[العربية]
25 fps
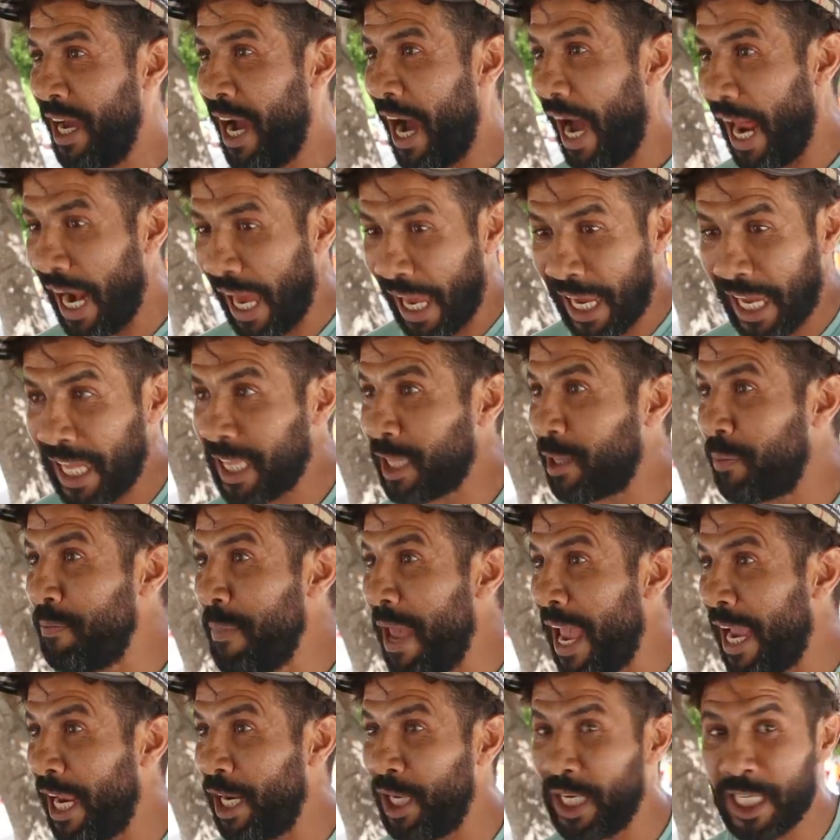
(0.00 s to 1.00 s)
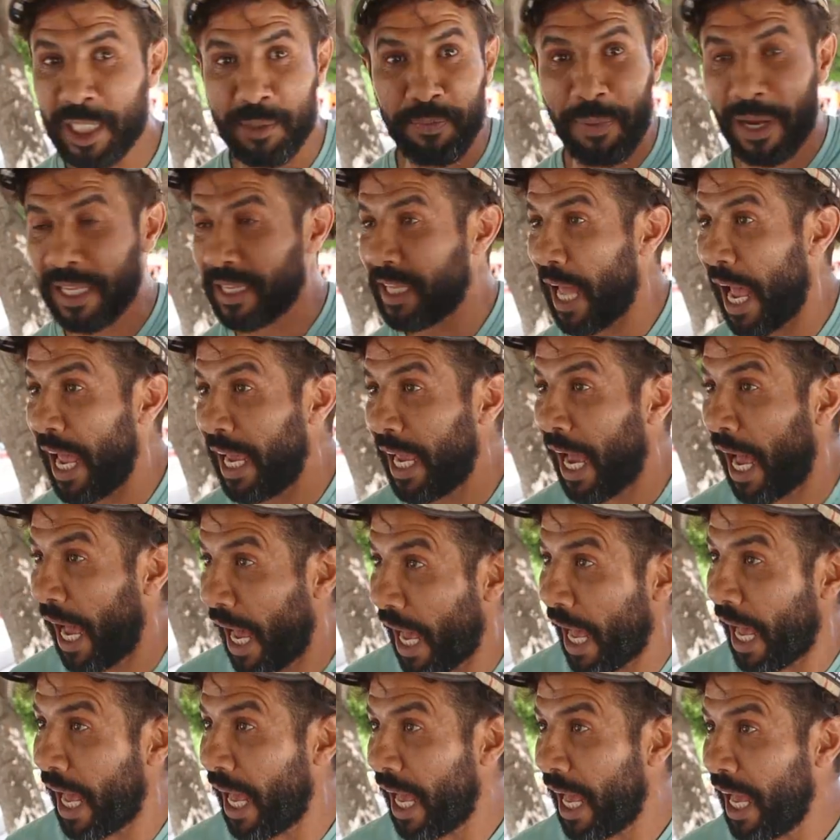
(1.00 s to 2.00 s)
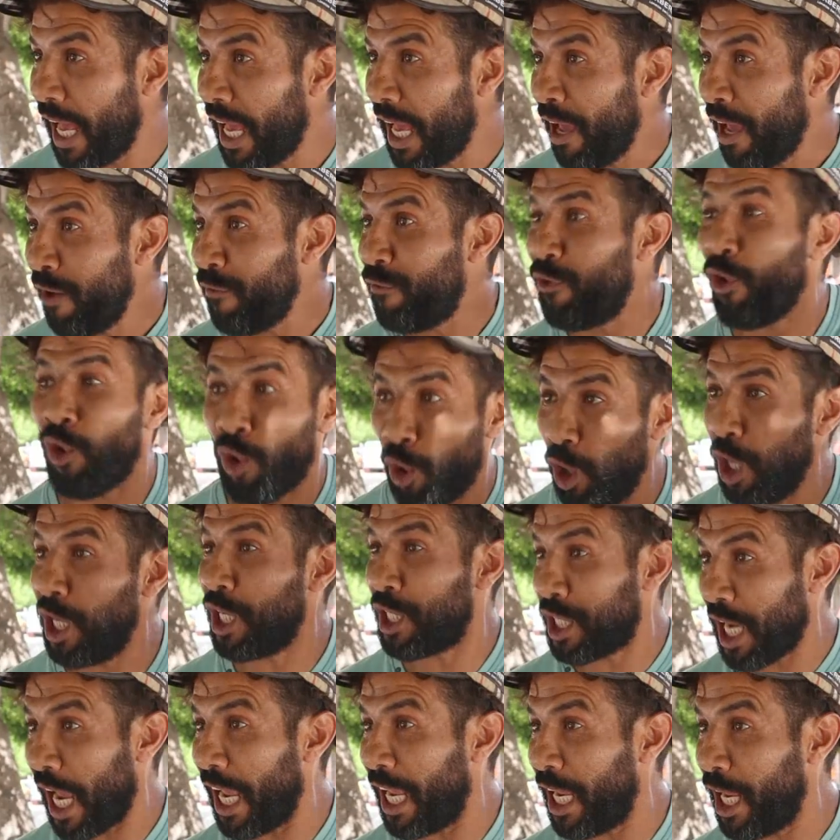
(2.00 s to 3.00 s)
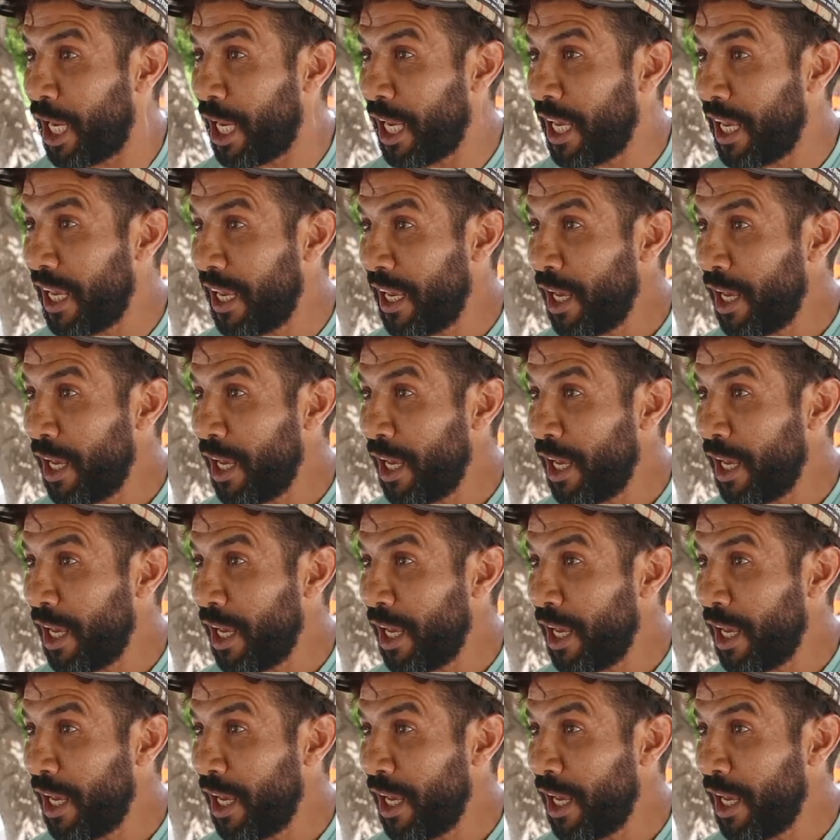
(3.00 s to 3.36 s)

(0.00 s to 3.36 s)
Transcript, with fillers: على قد ما هي النسبه طايحه في كل شيء